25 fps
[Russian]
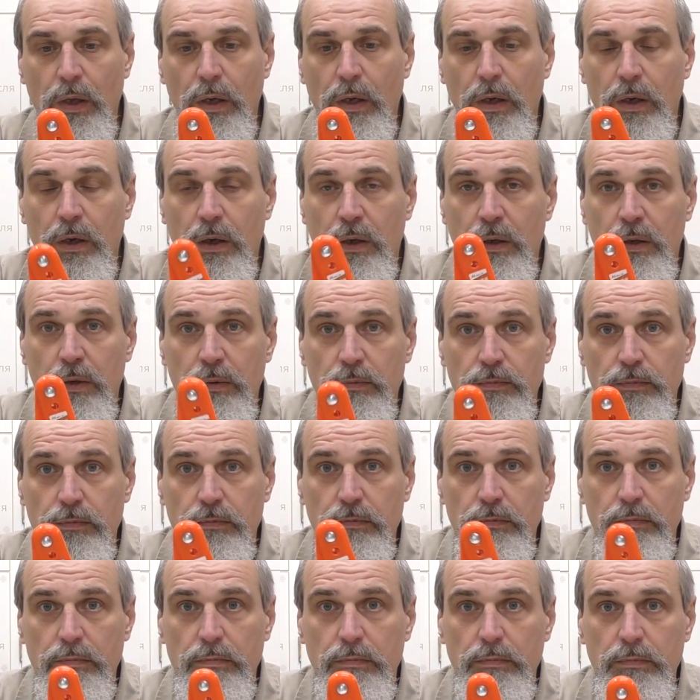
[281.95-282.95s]

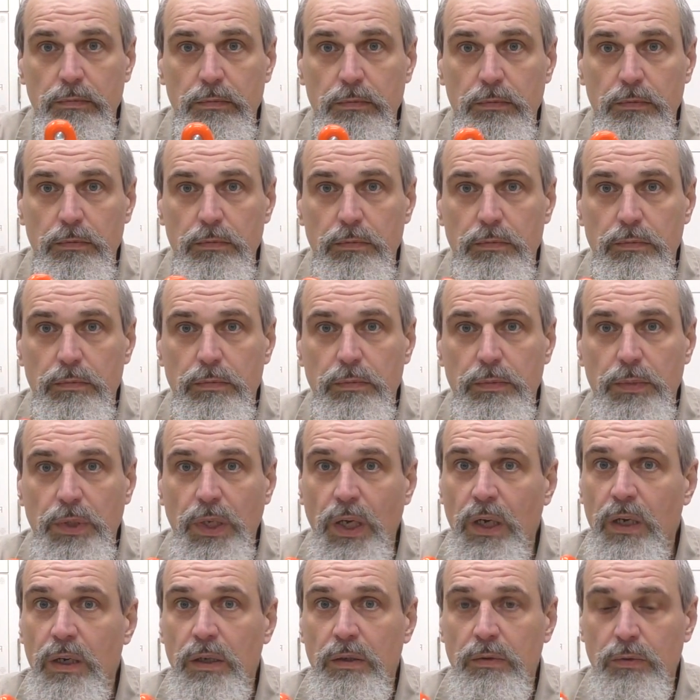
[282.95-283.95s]
Эм,
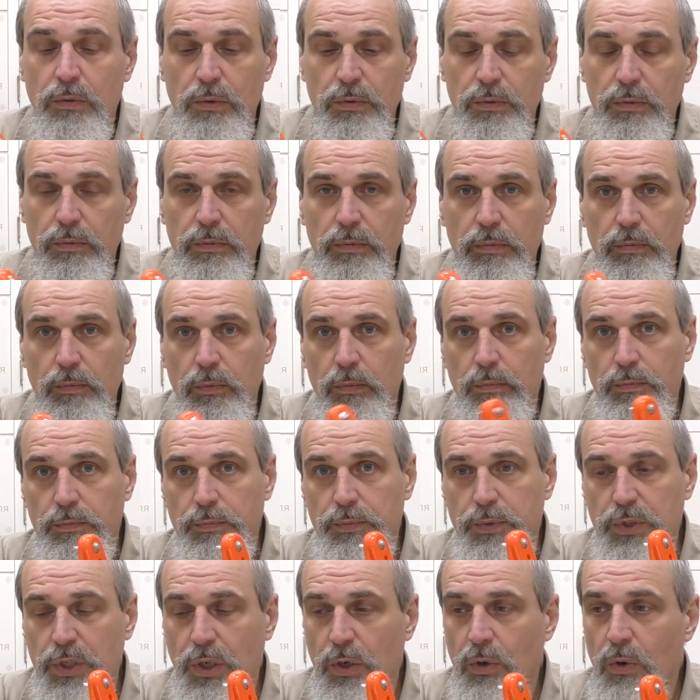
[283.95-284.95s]
я
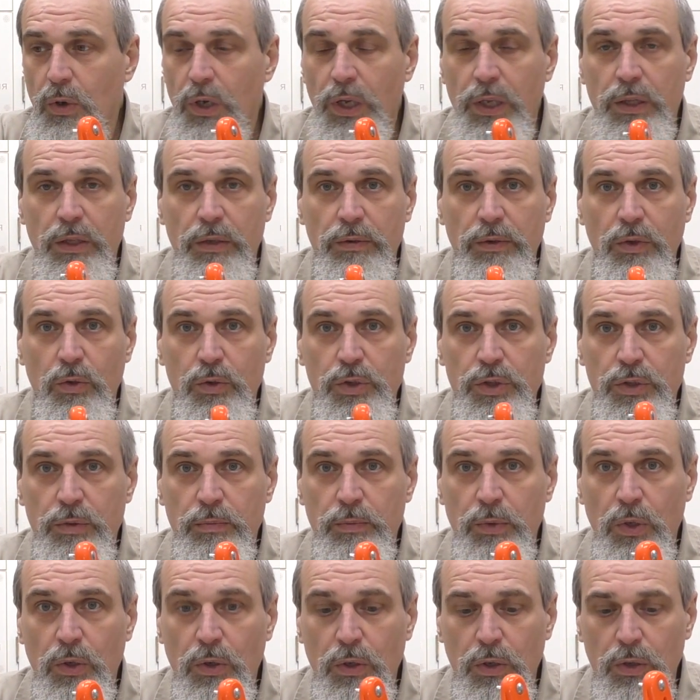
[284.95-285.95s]
циркулей-то очень
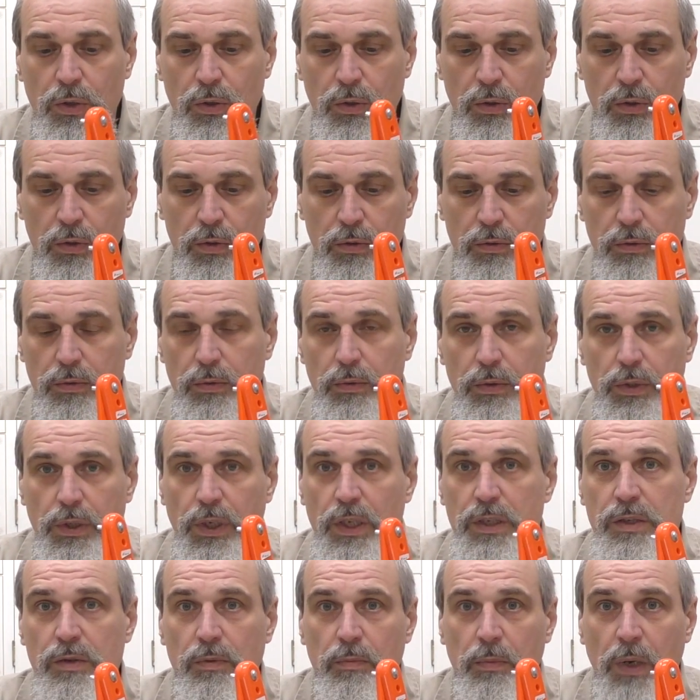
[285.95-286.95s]
много, но
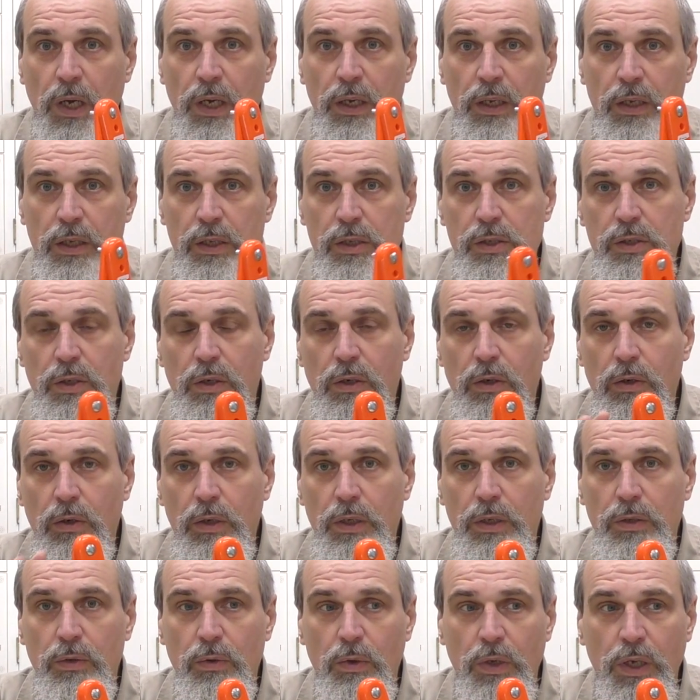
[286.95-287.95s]
если маленькие
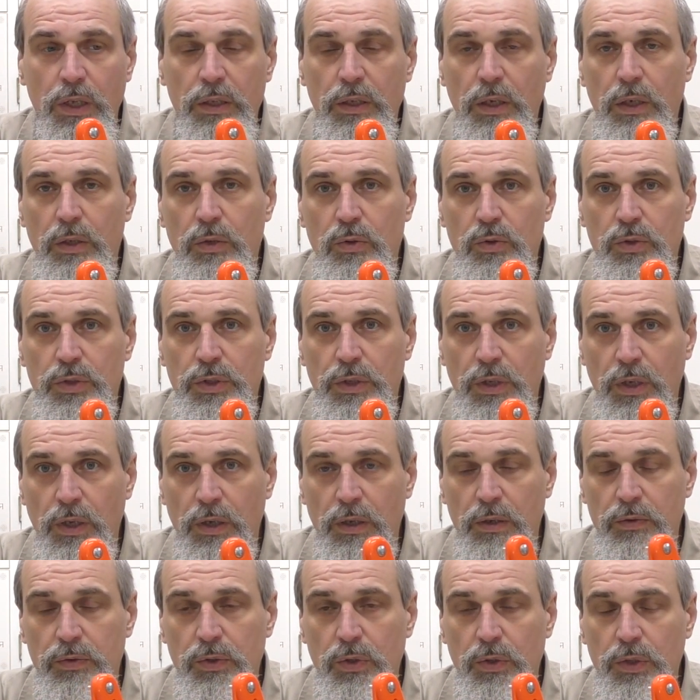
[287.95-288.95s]
циркули, ну, когда
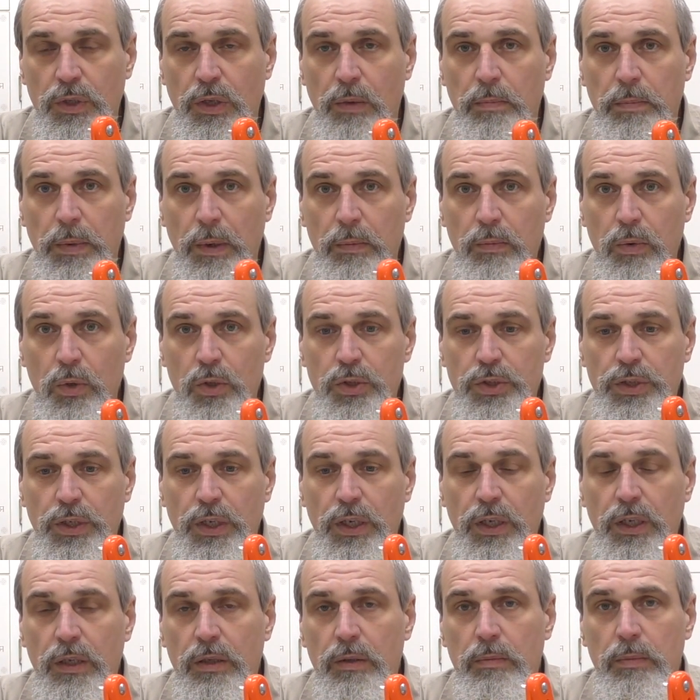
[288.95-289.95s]
нужны все-таки побольше
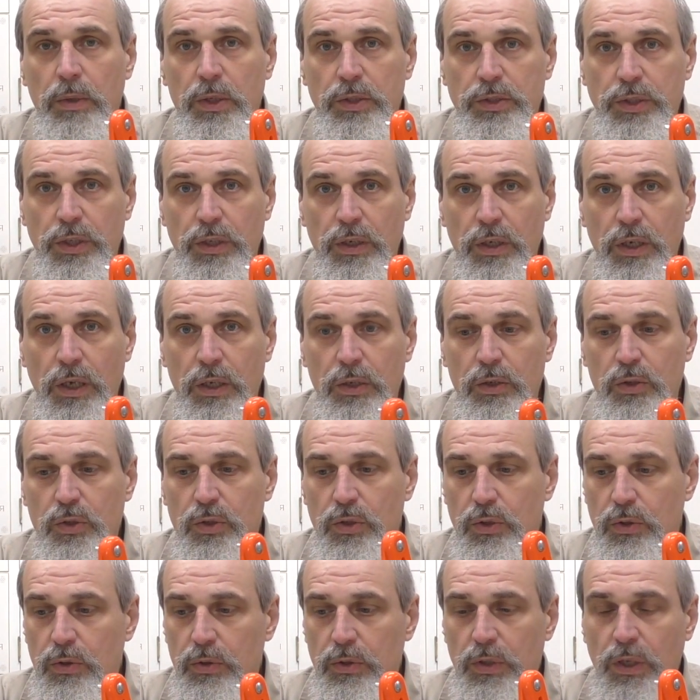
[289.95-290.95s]
какие-то большие
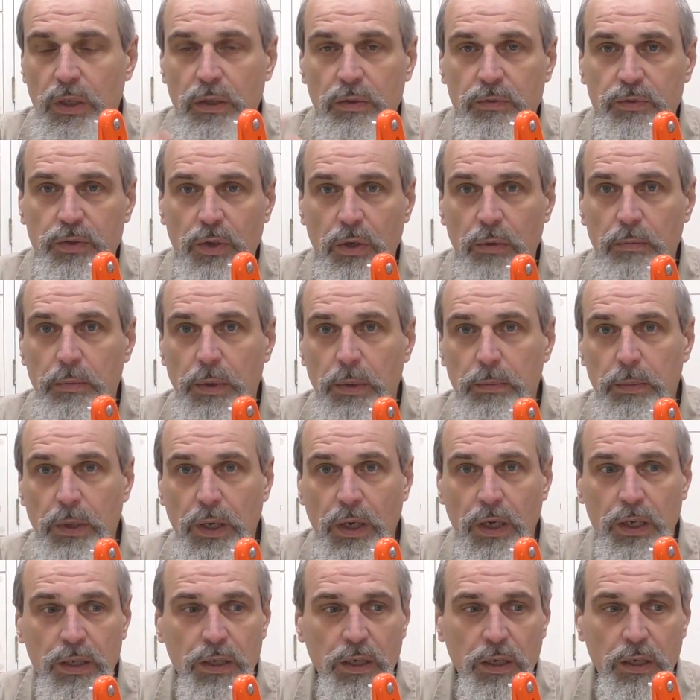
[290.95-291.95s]
радиусы, то нам все время
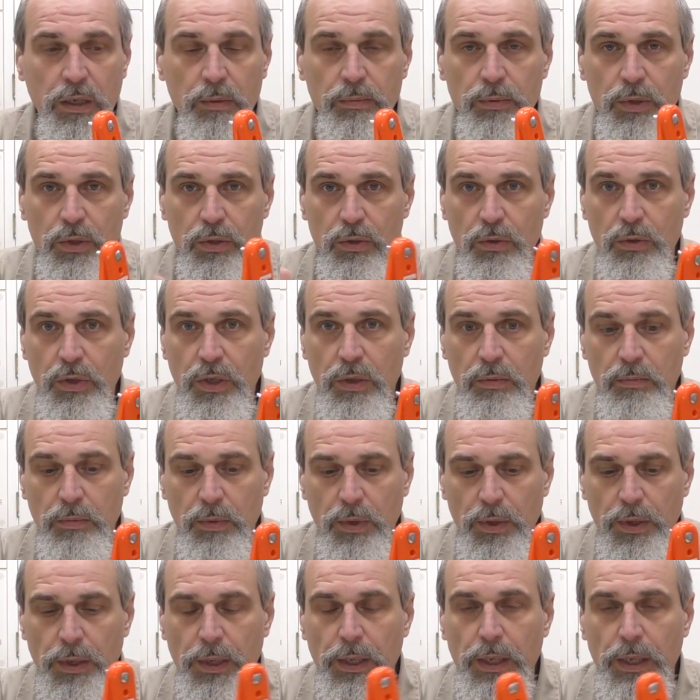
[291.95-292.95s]
прибегать к каким-то
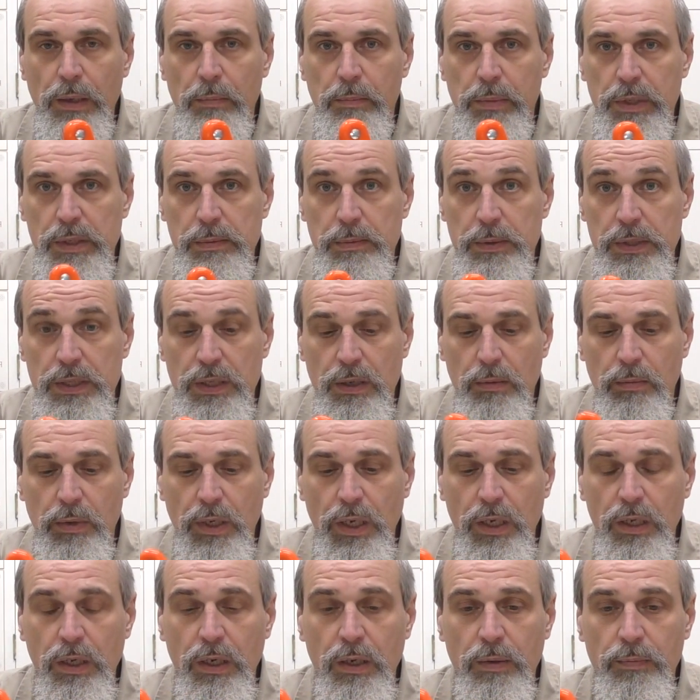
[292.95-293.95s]
другим
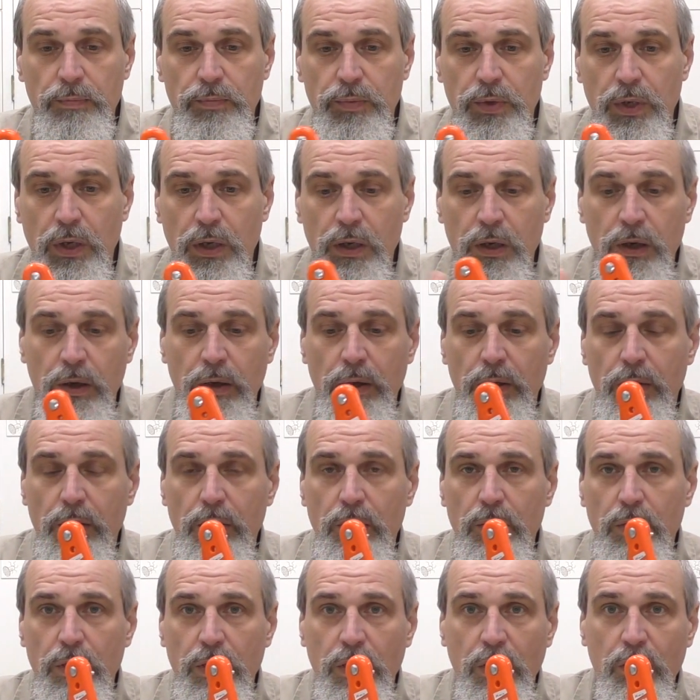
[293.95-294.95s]
приспособлениям. Э,
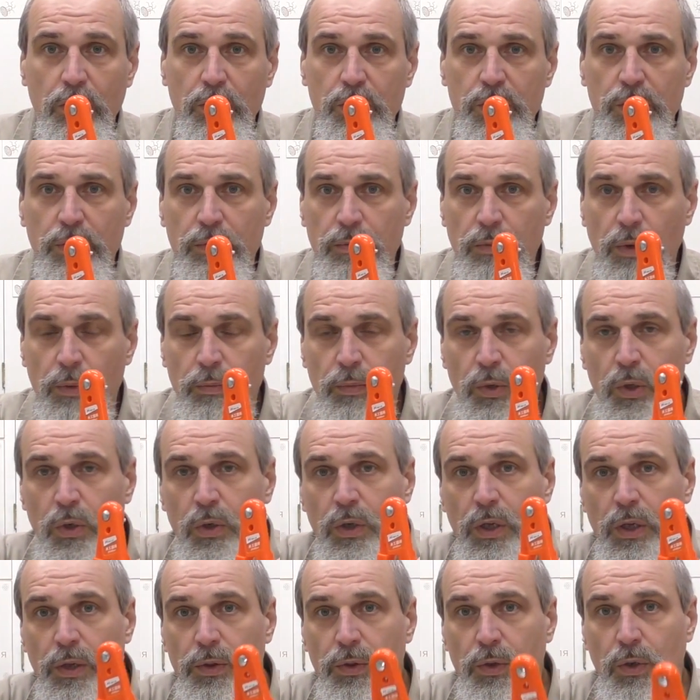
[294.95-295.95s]
их очень
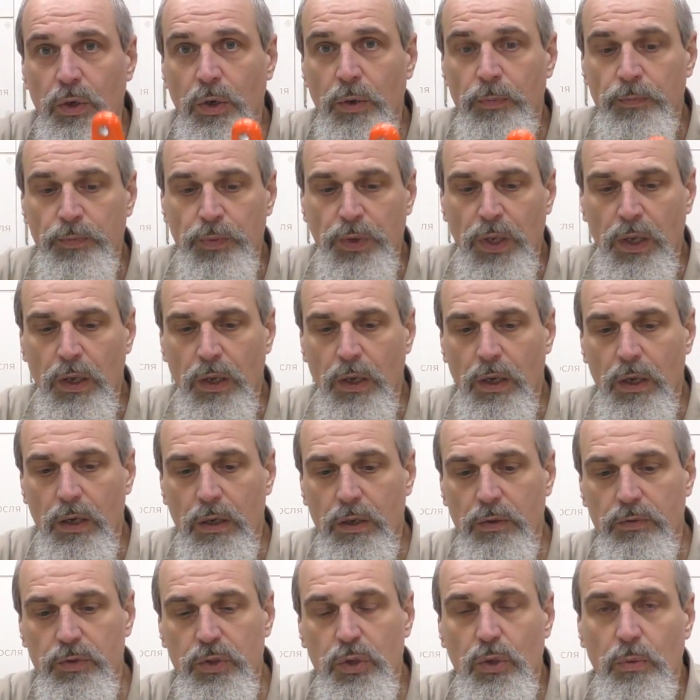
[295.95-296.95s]
много, но
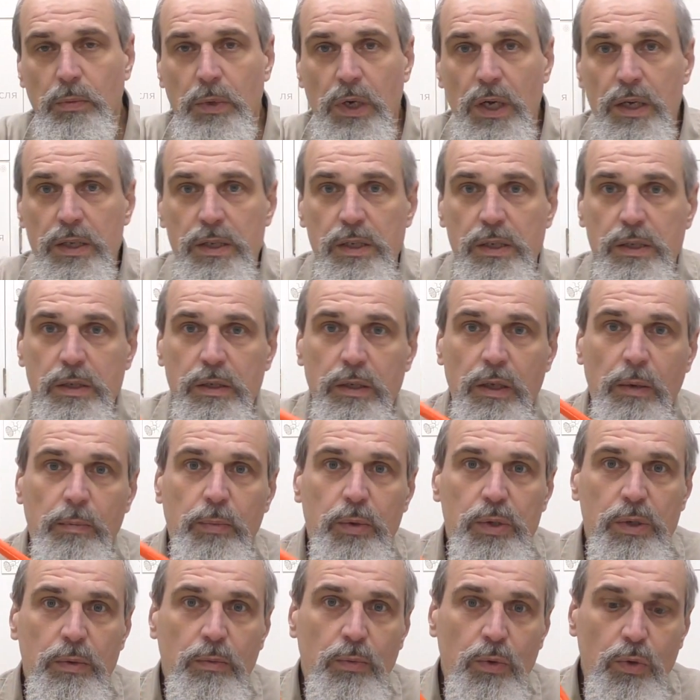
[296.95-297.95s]
э, в чем разница,
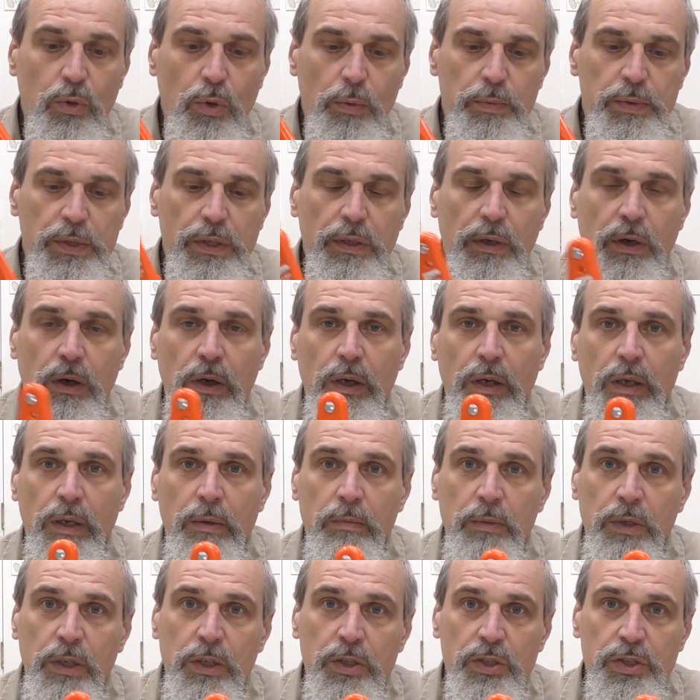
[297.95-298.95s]
допустим, удобства
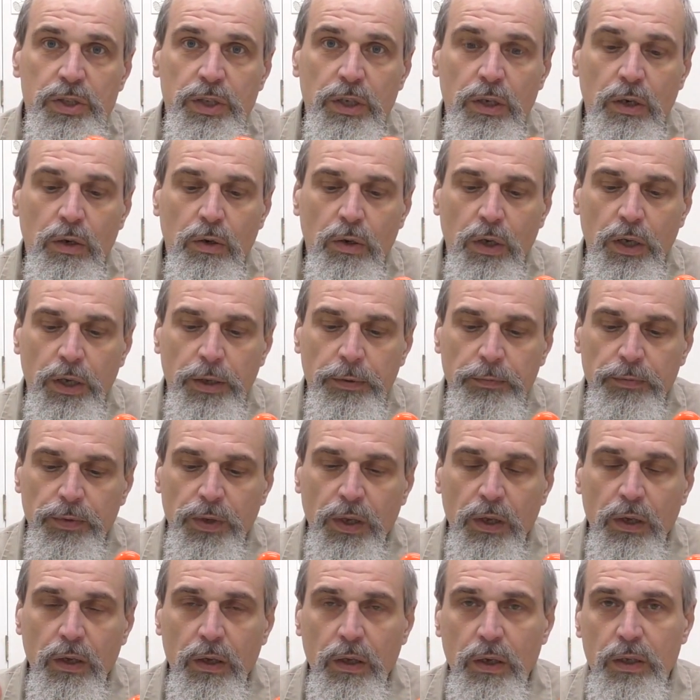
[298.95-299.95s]
именно циркуля?
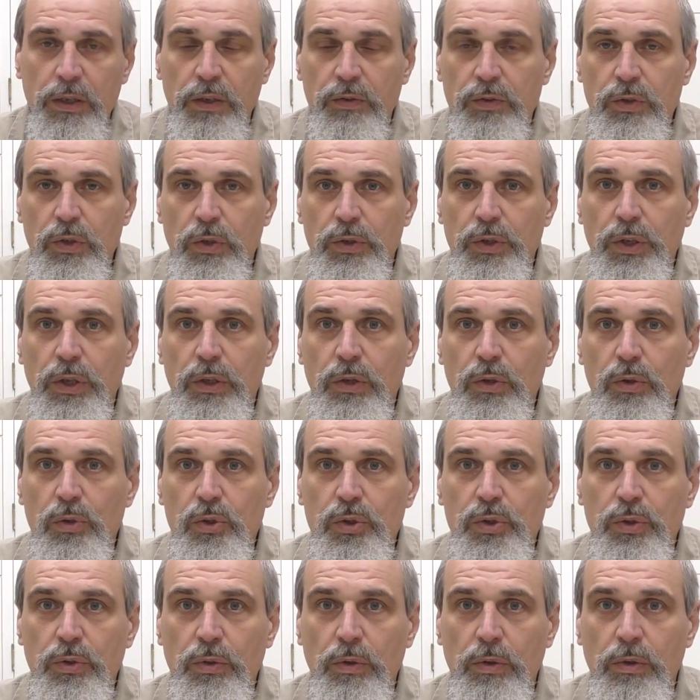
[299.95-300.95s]
Это все-таки то,
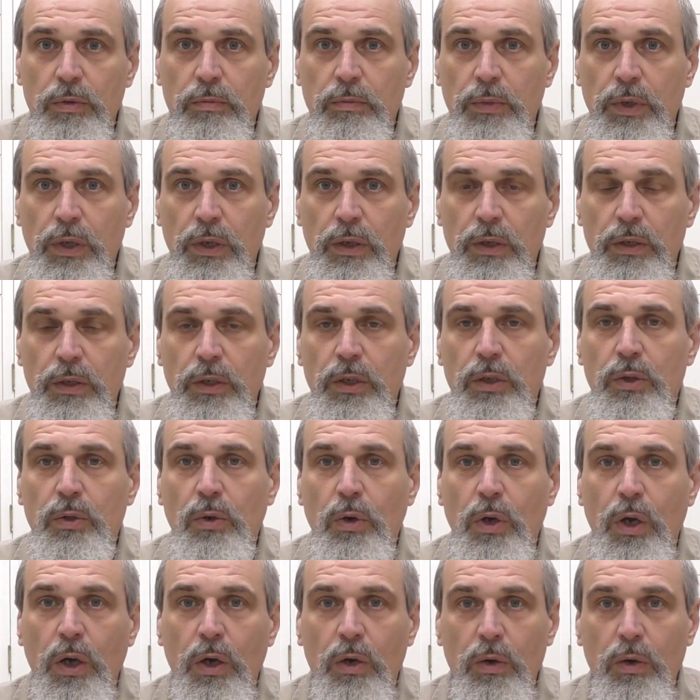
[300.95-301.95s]
что мы не только